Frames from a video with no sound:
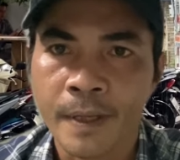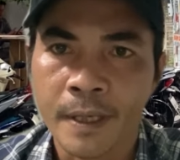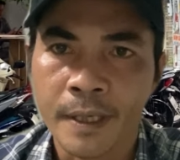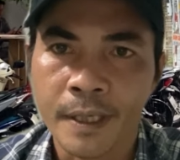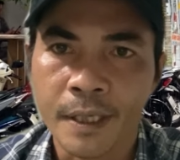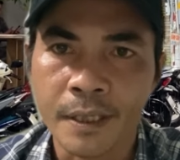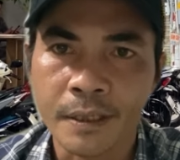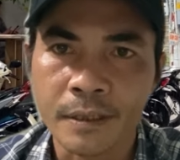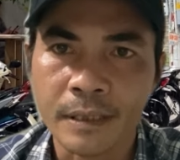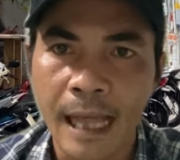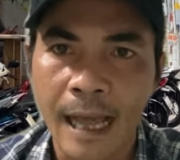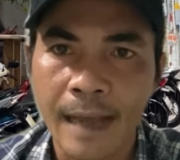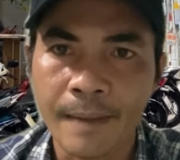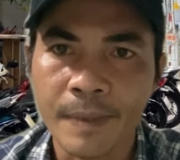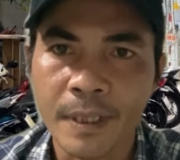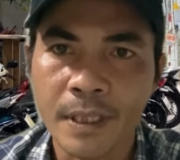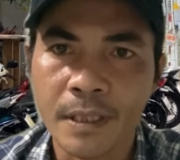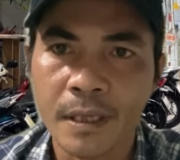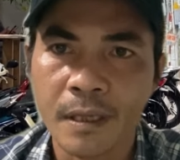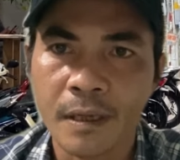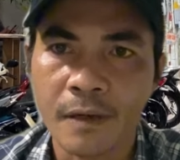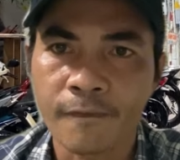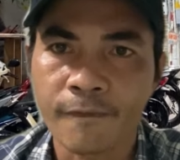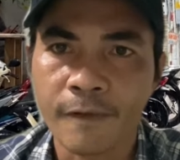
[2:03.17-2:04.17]
hiện tại bây
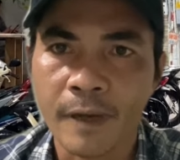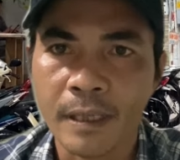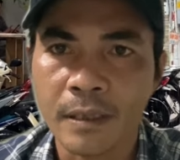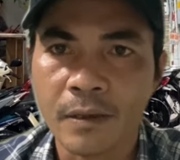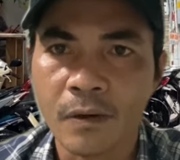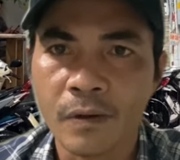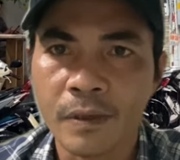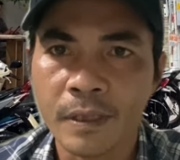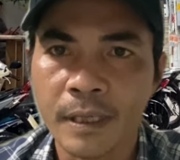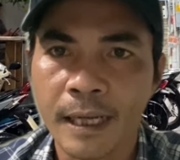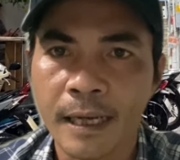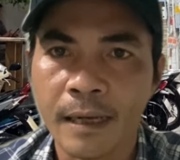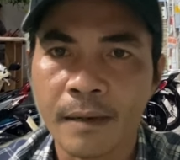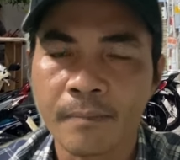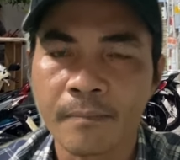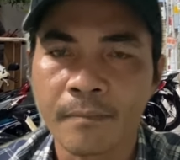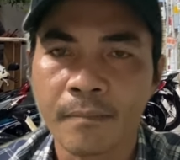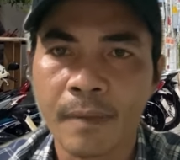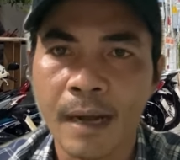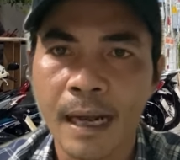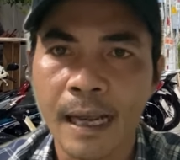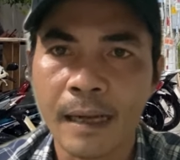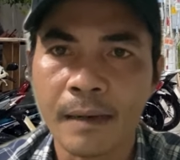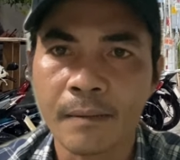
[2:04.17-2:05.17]
giờ phải nói
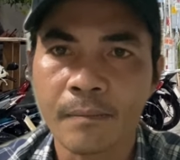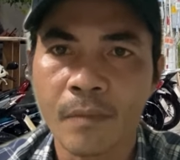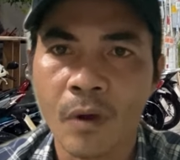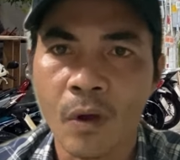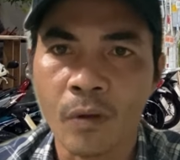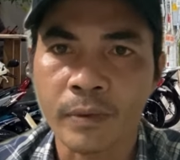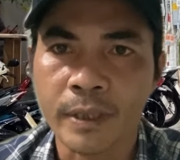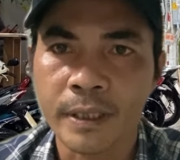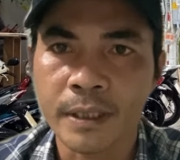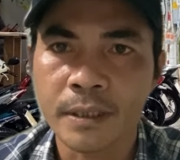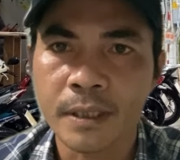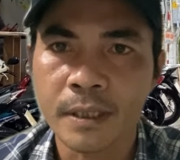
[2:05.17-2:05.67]
rằng mang một cái